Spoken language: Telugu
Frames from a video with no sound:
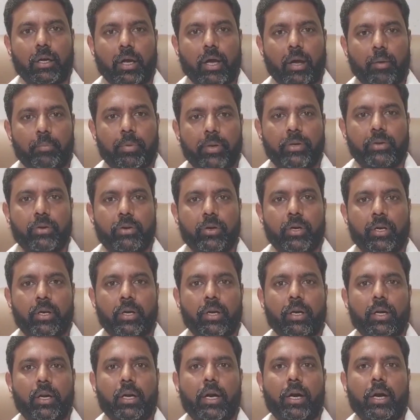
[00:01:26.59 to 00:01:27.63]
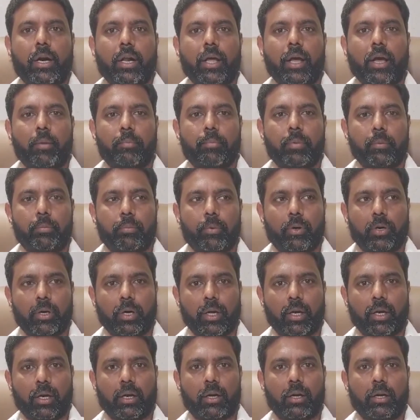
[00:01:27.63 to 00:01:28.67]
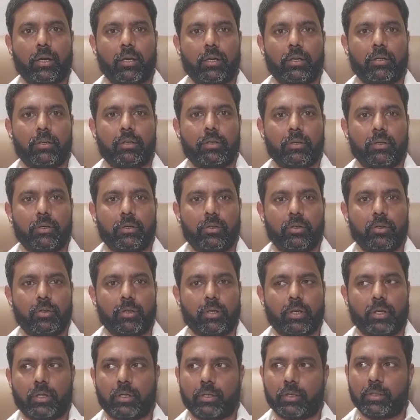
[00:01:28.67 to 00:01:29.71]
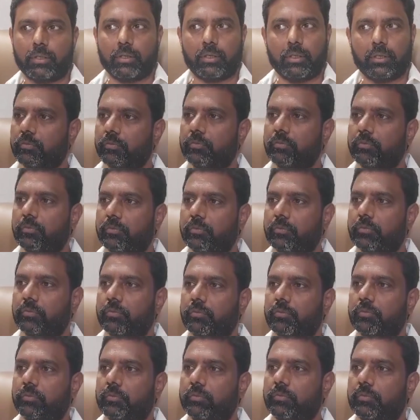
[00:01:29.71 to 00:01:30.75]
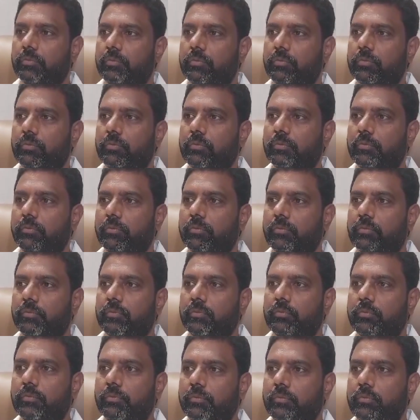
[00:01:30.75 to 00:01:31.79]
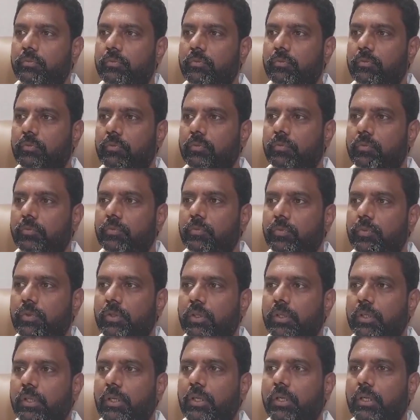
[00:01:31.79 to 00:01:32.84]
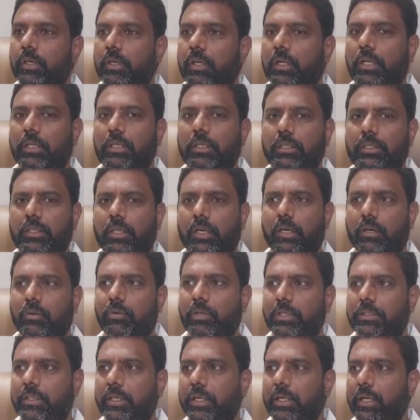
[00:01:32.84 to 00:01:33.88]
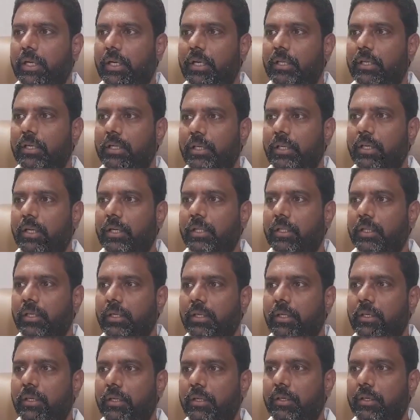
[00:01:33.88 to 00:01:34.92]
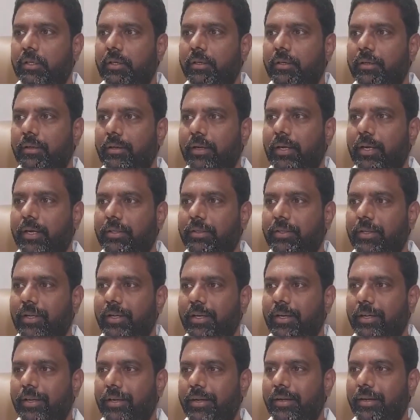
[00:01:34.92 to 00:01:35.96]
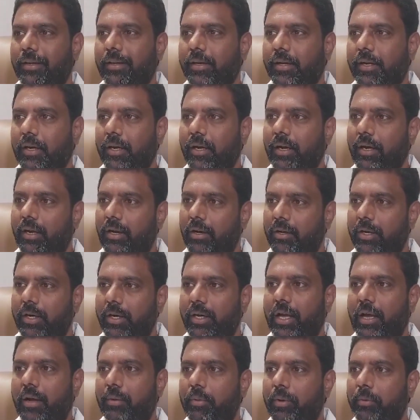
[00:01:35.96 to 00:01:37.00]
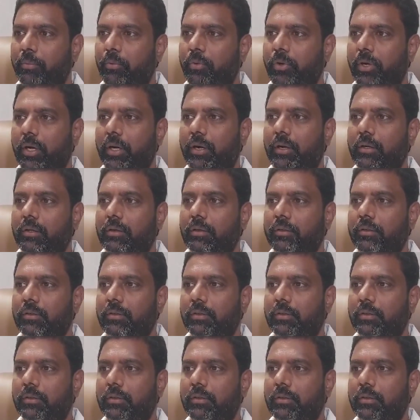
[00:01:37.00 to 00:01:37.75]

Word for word: హ్యాపీ న్యూ ఇయర్ అండ్ హ్యాపీ పొంగల్ సార్ నా వయసులో రాజకీయాల్లోకి రావాలని ఆశయం ఎందుకు వచ్చింది మీకు నాది చిన్న వయసు ఏం కాదండి నాది యాక్చువల్గా నాకు ఆల్రెడీ యాభై మూడేళ్ళు